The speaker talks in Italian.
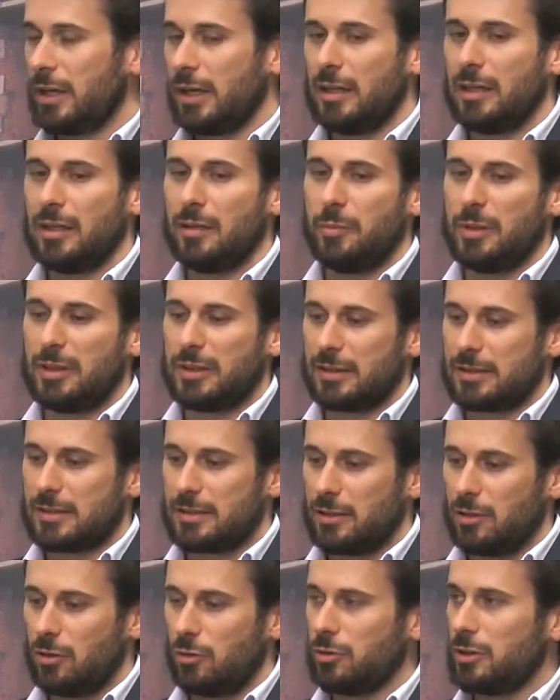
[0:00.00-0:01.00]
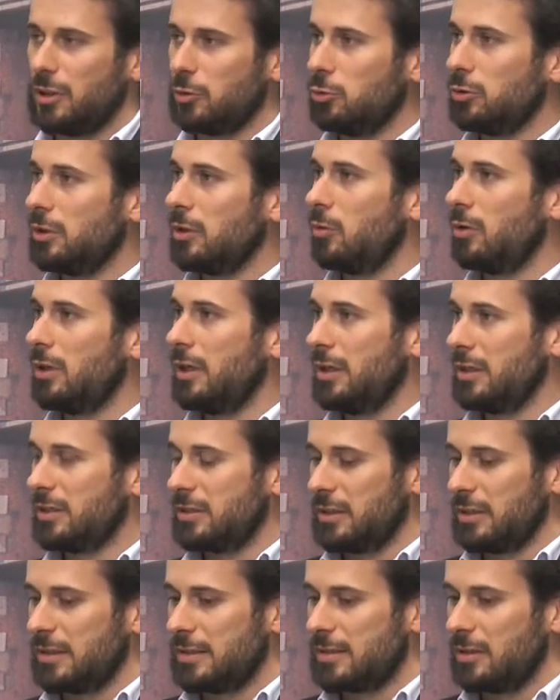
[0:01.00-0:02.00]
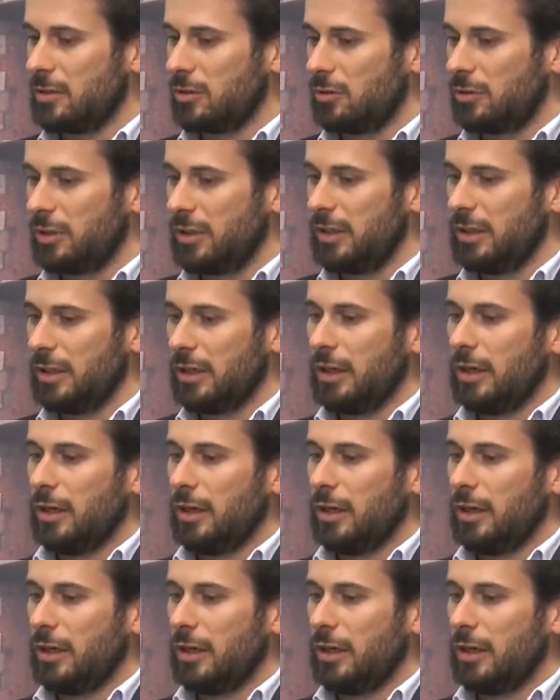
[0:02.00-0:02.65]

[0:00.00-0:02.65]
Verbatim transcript: alle limitazioni, a tutte quelle restrizioni,